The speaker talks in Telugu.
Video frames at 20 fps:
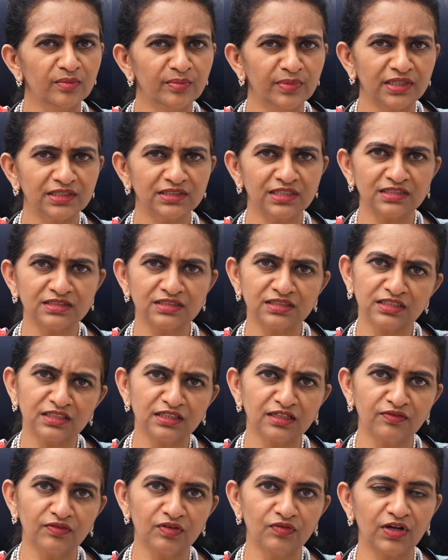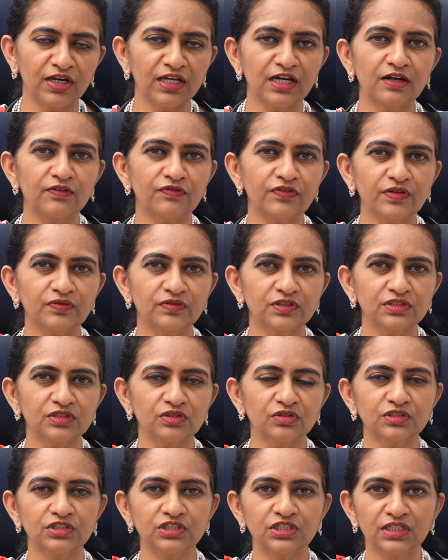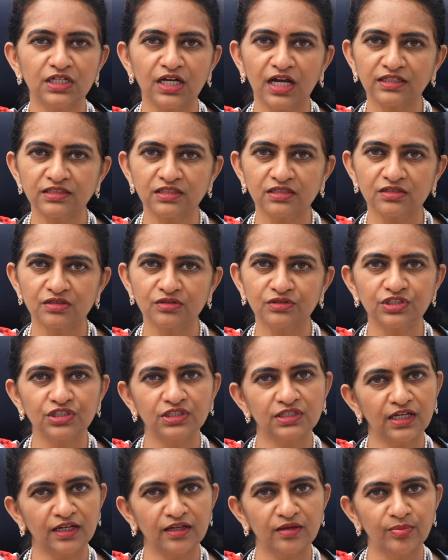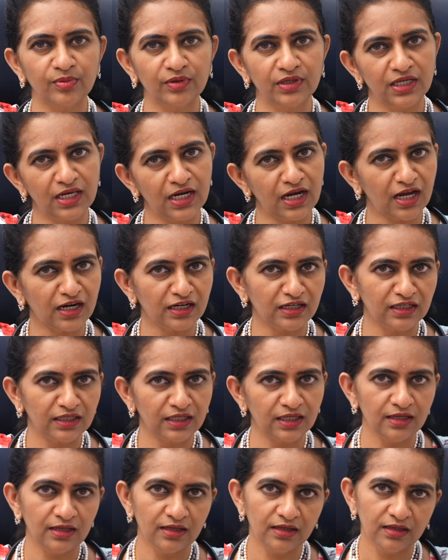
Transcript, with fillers: మిగతా చిన్నవి వైరల్ ఫీవర్స్ వచ్చి ర్యాషెస్ వచ్చి తగ్గిపోయే లాంటి